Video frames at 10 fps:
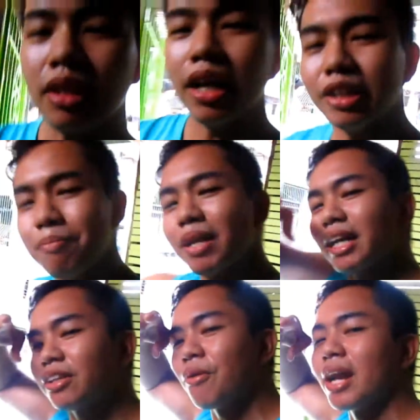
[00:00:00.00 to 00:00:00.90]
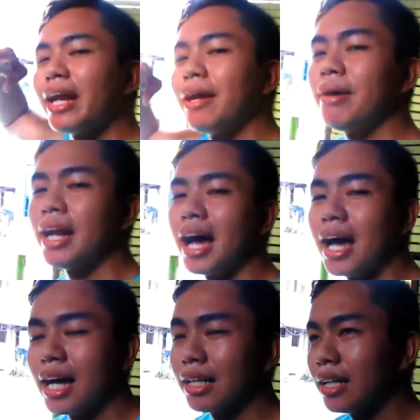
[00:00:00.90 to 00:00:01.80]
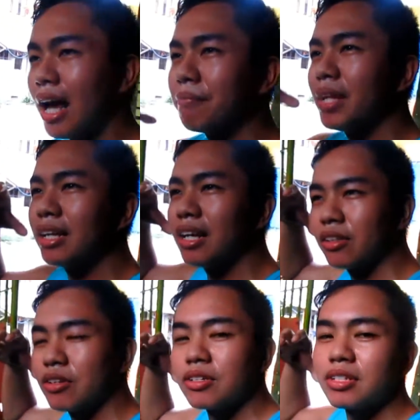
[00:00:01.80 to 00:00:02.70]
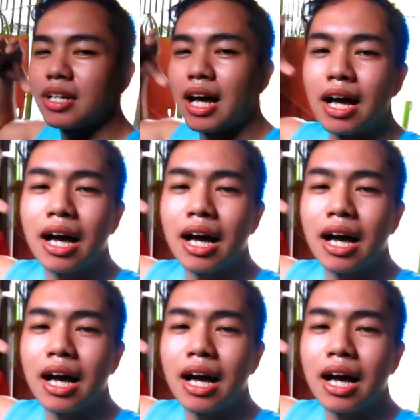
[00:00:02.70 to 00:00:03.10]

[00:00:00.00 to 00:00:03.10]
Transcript: itong vlog na to, wala naman at update lang to. Uh,